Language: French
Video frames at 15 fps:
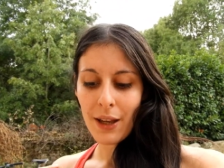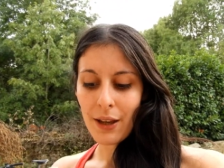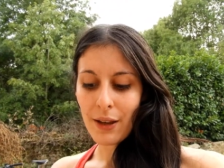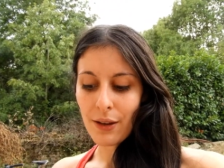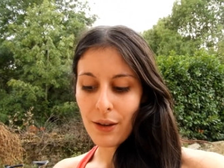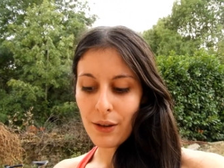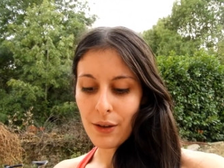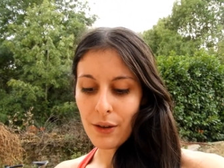
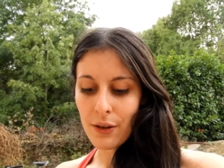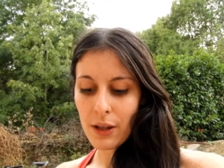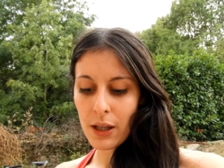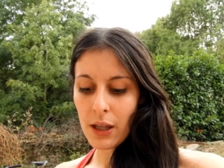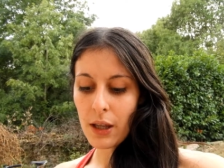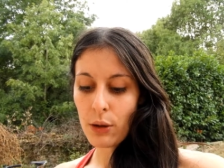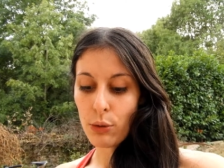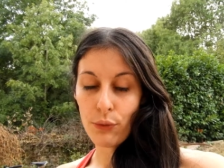euh,
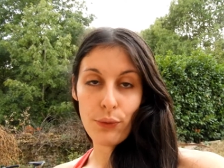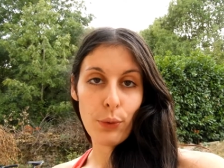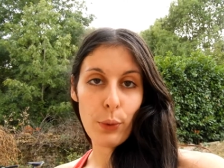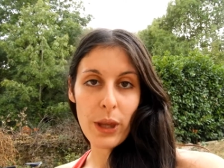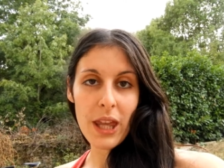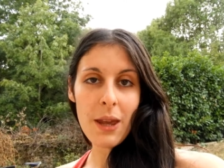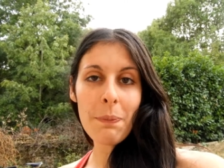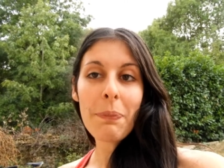et de
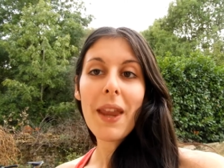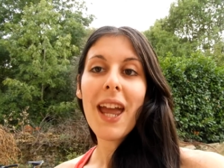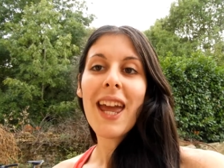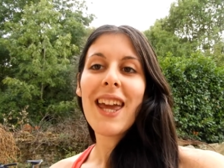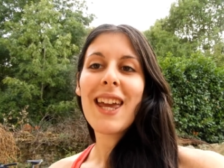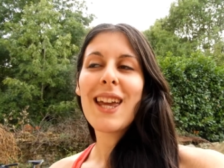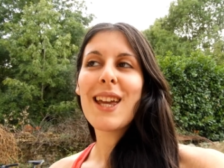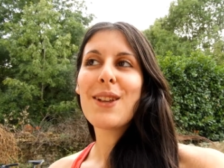fruits.
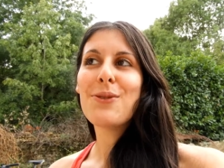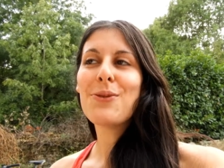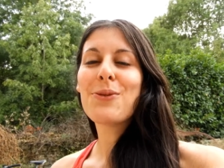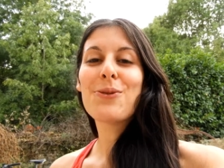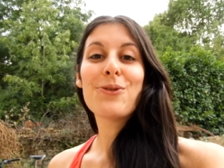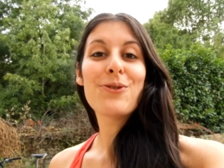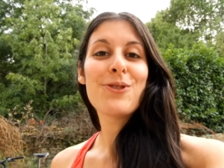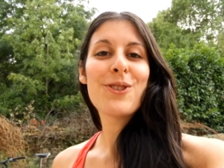Et du
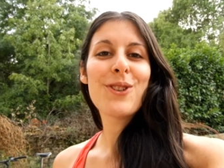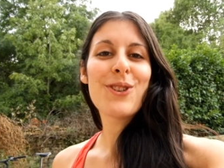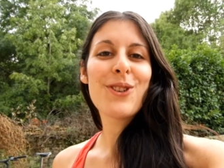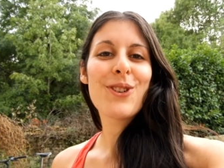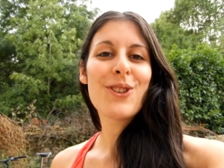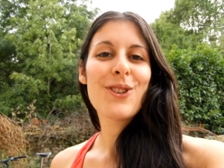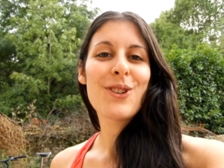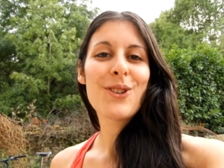coup
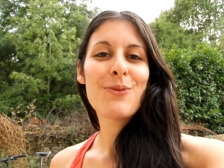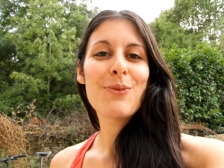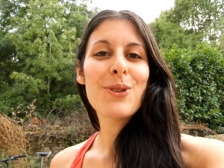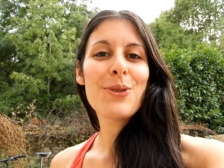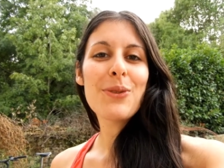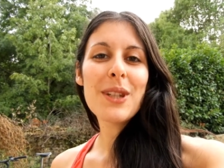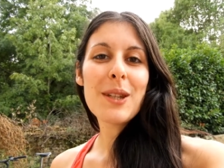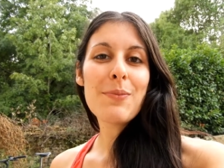euh, je me
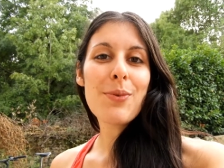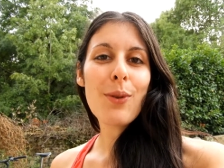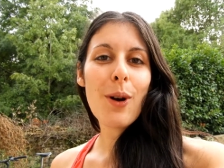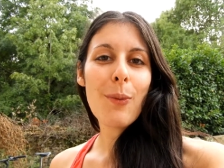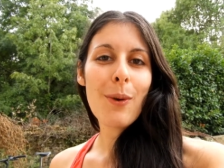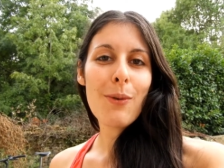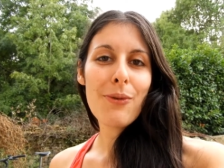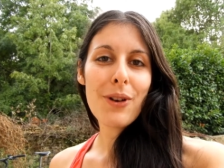suis dit pourquoi
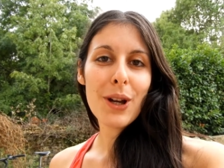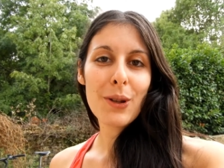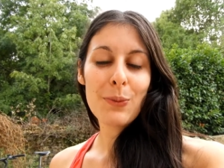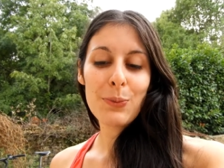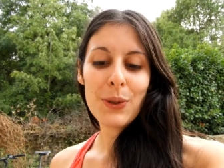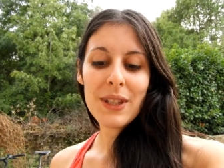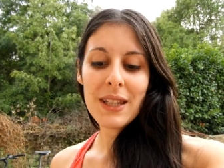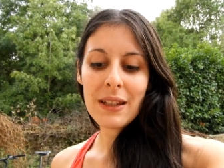pas vous faire une
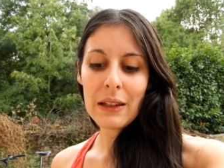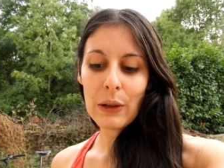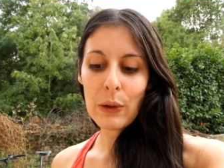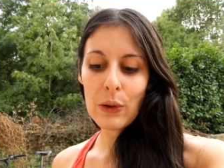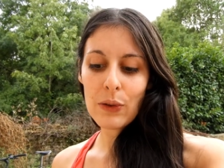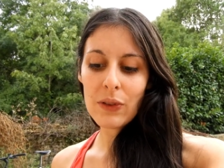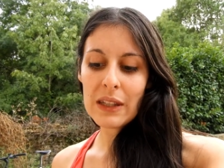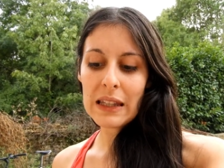petite
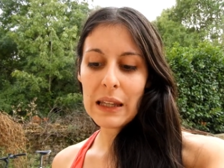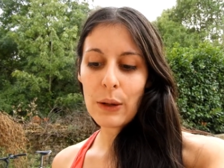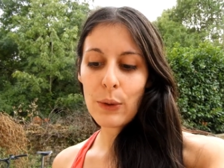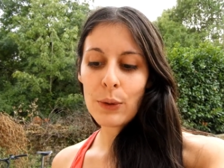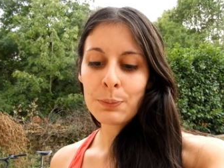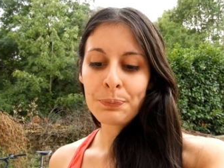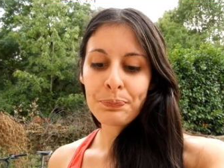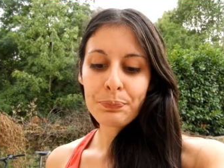euh,
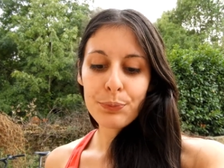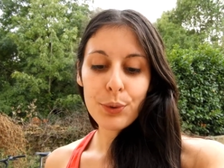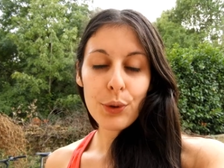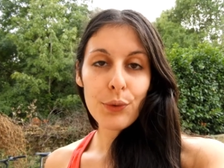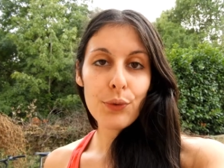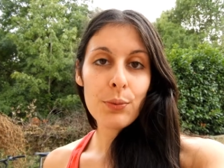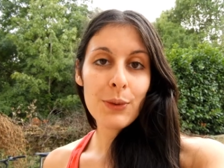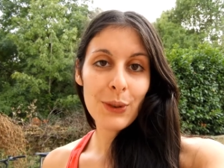vidéo pour
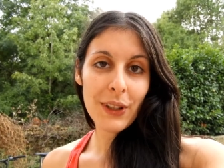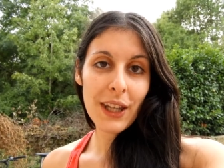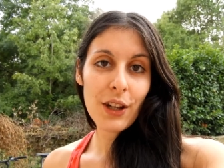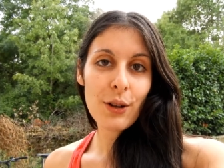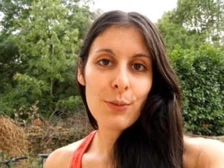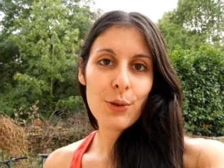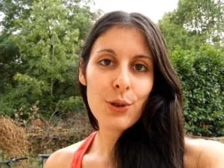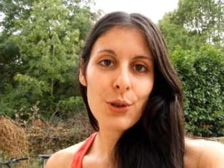vous montrer
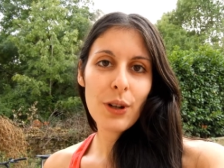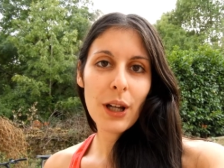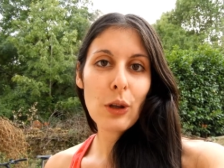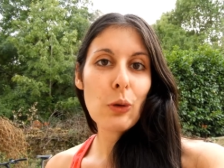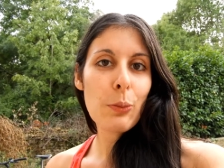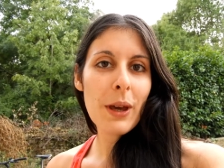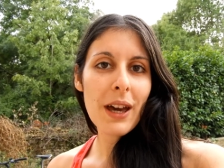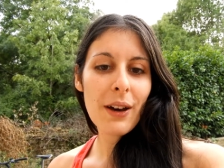comment je
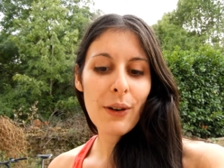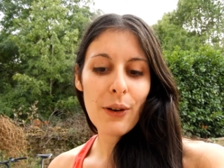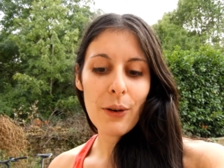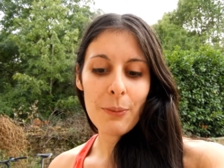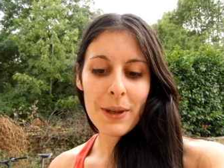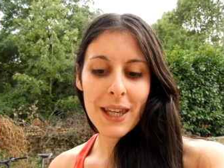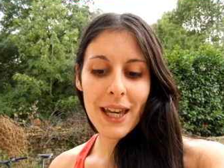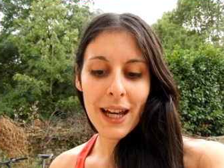récupère
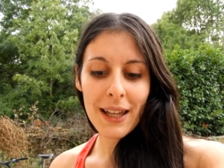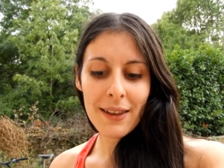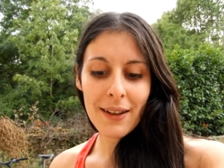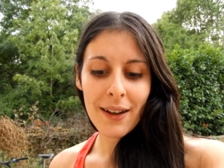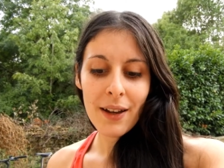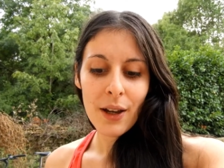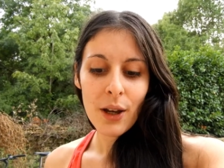mes graines